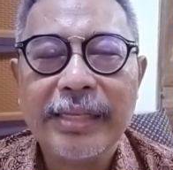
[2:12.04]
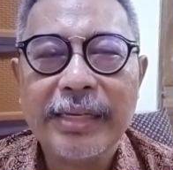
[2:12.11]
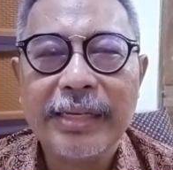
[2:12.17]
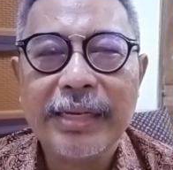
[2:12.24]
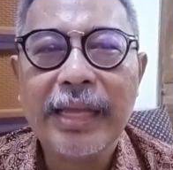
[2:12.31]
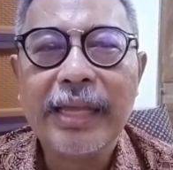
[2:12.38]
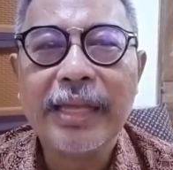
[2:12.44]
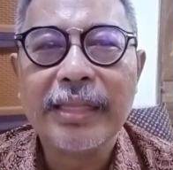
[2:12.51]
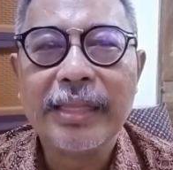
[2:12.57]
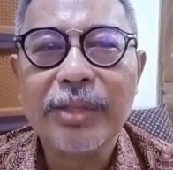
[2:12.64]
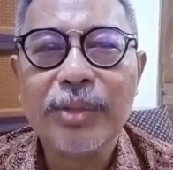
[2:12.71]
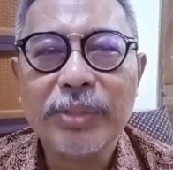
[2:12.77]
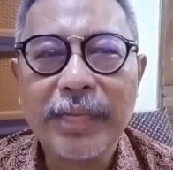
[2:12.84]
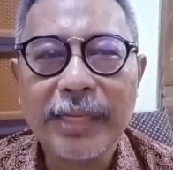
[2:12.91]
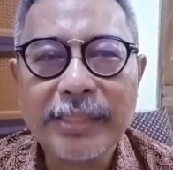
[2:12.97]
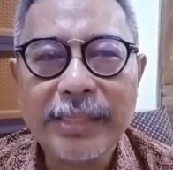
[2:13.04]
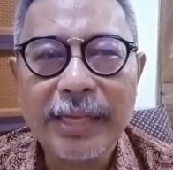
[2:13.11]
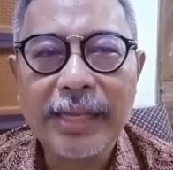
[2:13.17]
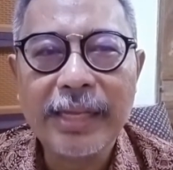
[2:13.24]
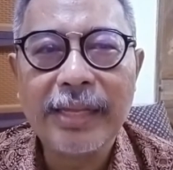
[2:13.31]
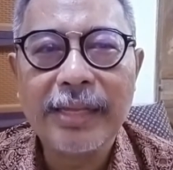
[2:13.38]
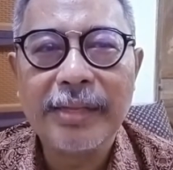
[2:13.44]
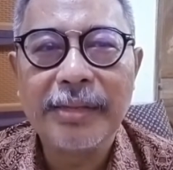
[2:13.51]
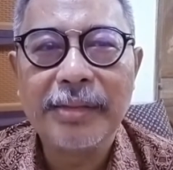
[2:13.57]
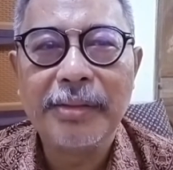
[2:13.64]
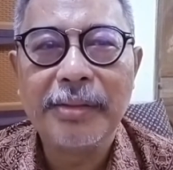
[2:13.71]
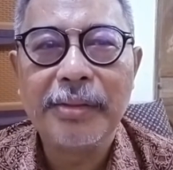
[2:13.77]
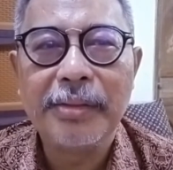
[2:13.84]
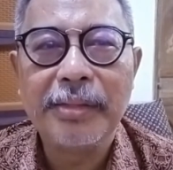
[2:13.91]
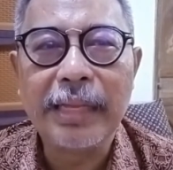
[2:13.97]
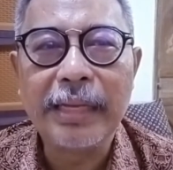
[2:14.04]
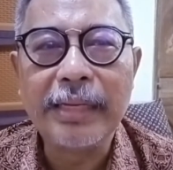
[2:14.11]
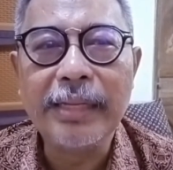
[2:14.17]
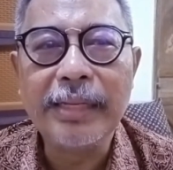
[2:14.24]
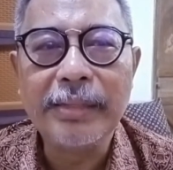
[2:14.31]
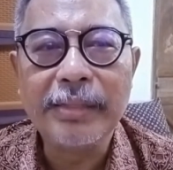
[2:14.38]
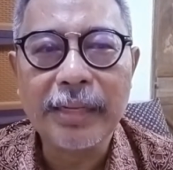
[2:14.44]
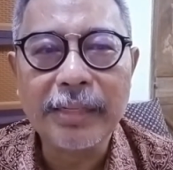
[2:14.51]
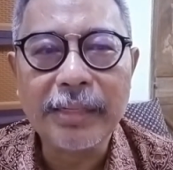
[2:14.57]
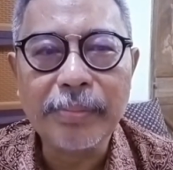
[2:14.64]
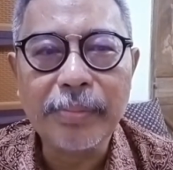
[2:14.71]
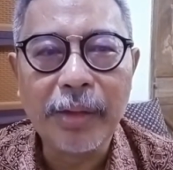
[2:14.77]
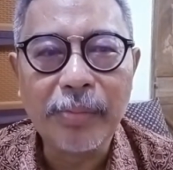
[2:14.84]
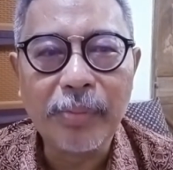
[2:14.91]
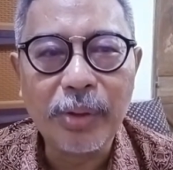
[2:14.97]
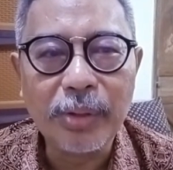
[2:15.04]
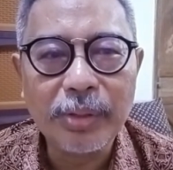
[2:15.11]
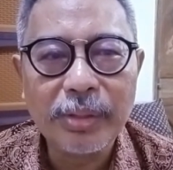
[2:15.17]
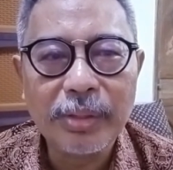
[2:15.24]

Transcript: Nah, tentu saja tadi Candi Pawon